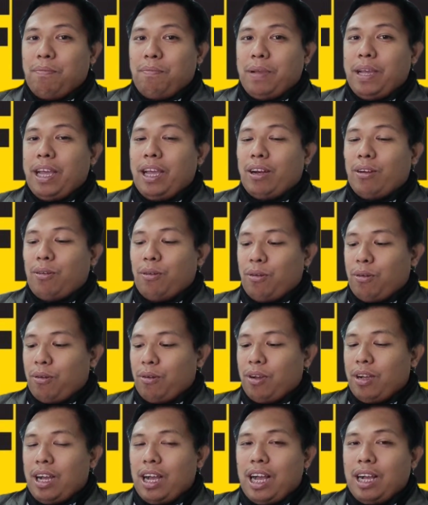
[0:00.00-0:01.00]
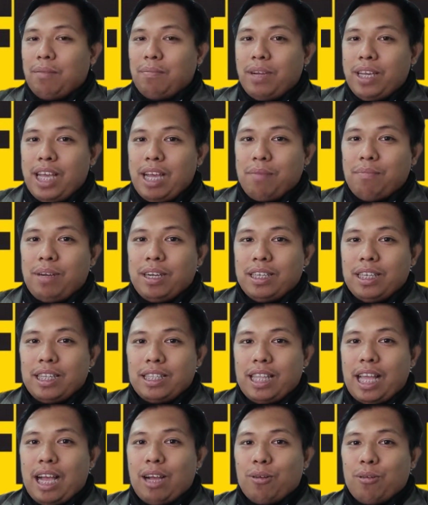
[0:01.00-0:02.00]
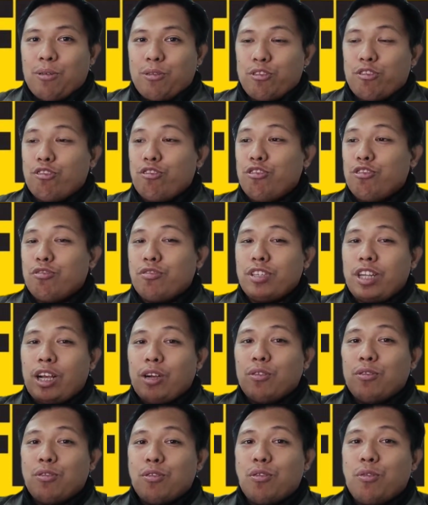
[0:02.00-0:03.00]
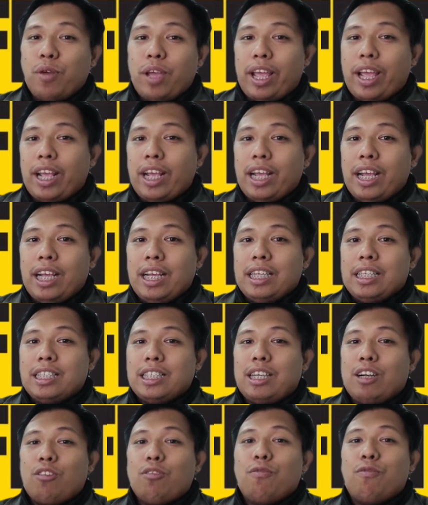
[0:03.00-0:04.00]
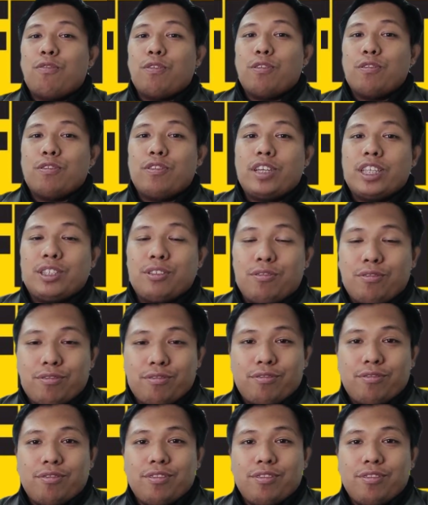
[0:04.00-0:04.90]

Pero, ang mayabang na tao, yun yung nauuwi sa konfrontasyon.